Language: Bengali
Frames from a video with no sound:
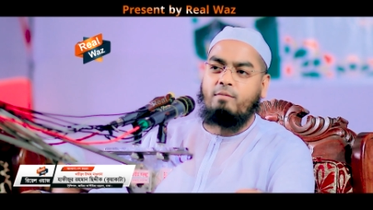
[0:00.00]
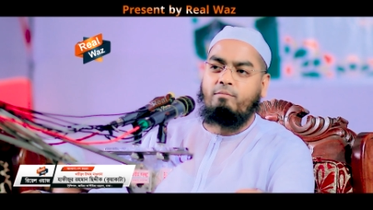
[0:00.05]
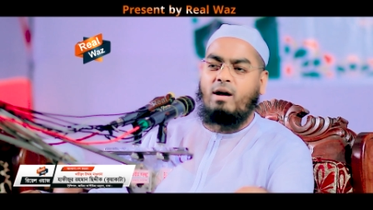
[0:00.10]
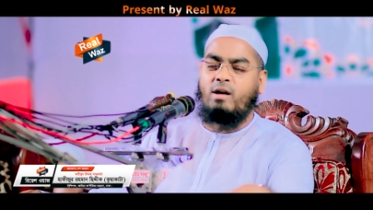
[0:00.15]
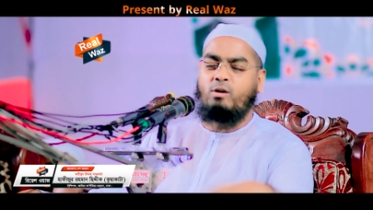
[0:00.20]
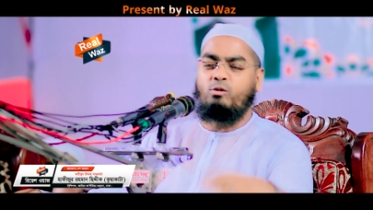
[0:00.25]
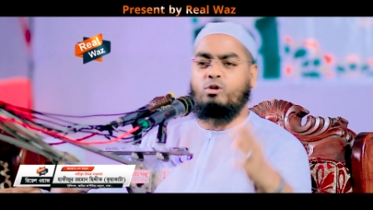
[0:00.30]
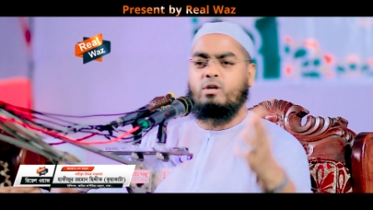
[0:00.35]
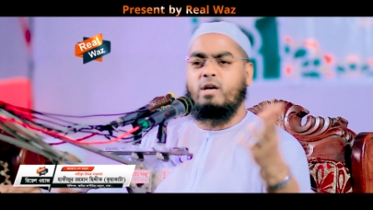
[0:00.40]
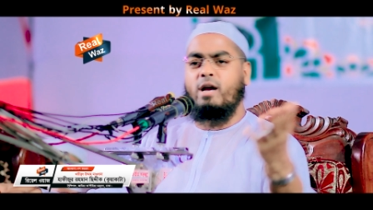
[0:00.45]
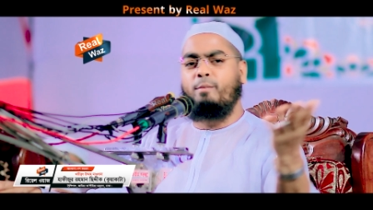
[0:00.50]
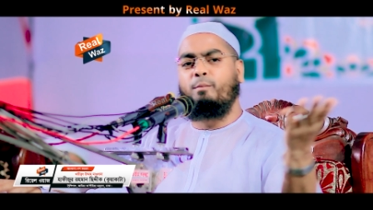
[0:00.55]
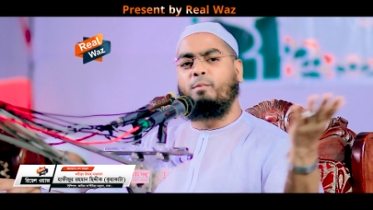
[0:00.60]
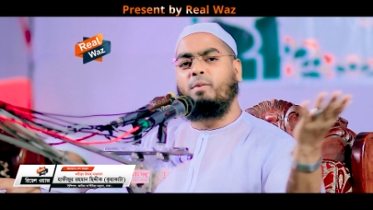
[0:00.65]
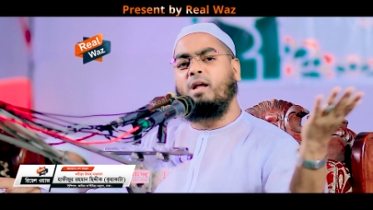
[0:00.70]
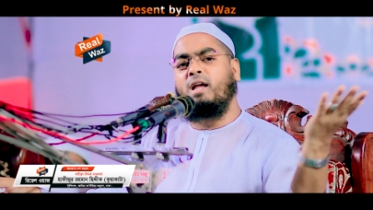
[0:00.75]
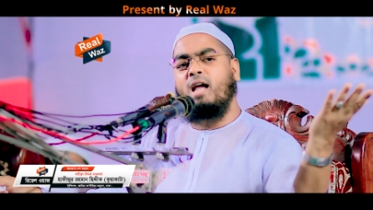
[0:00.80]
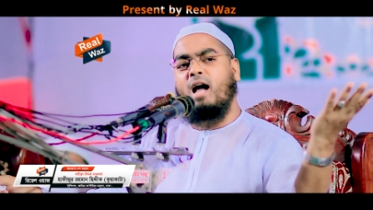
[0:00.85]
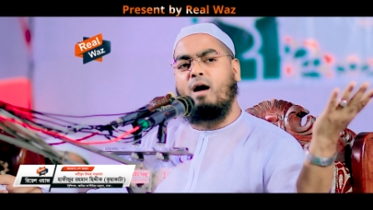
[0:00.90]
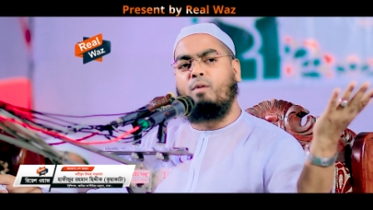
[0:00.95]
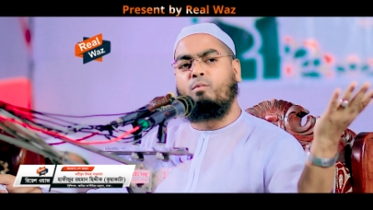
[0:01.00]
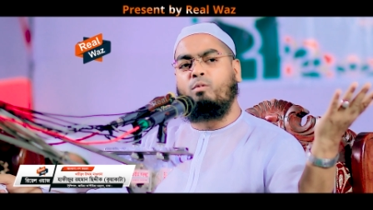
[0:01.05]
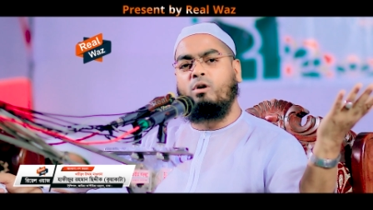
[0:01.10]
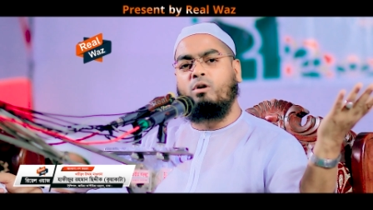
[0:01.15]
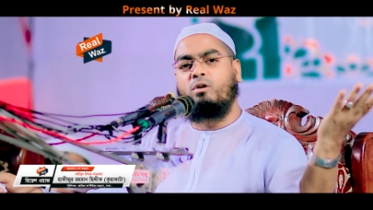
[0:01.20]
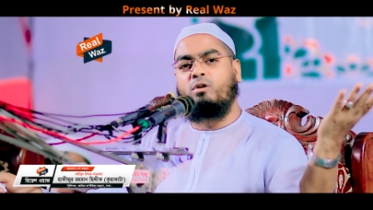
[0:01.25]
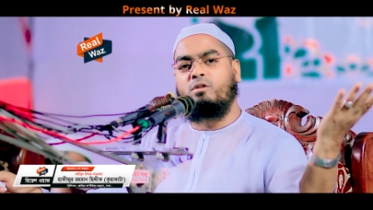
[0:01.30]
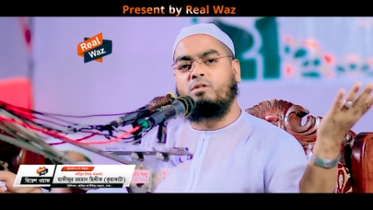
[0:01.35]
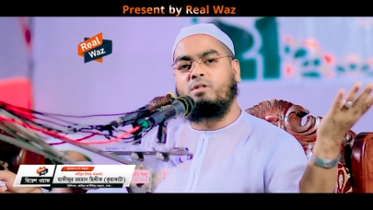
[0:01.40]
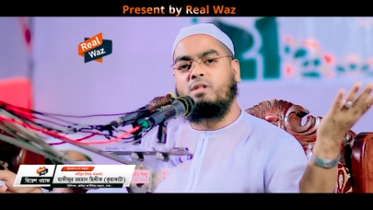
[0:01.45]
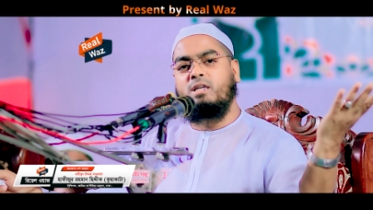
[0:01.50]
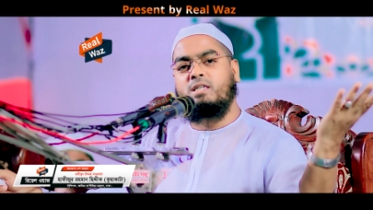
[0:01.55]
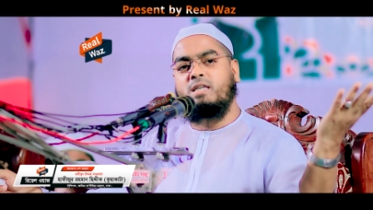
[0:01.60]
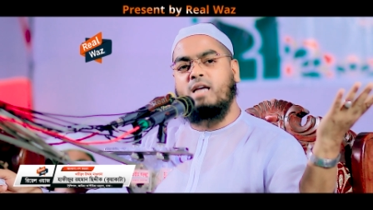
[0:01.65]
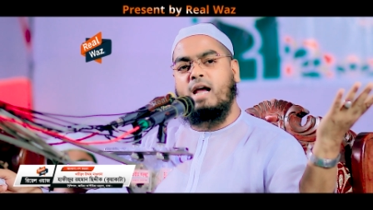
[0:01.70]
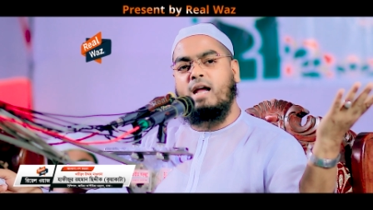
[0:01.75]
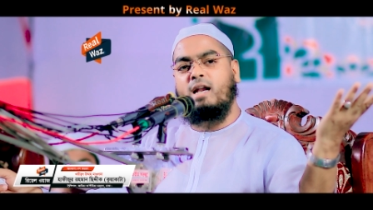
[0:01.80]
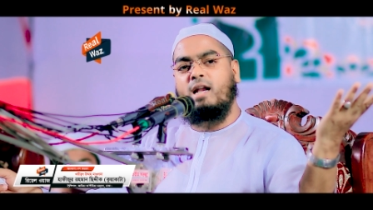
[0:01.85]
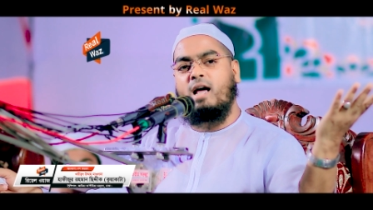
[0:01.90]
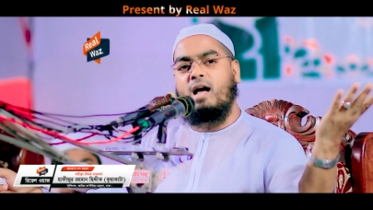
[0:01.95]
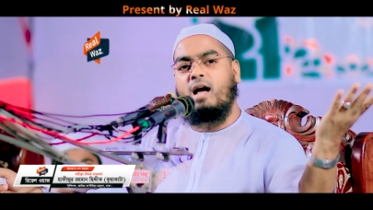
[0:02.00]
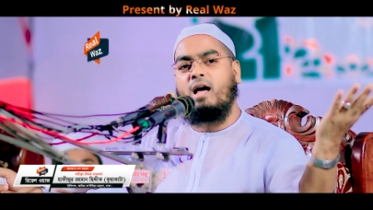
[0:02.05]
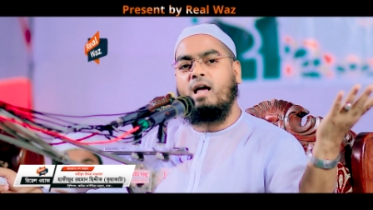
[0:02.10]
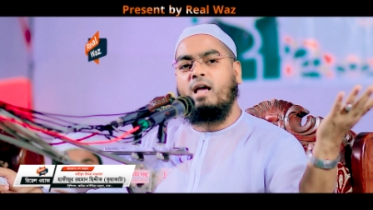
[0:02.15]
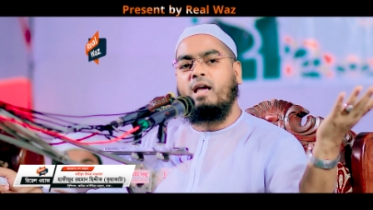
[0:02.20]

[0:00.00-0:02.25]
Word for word: মানুষ এমনি আমল করতে চায় না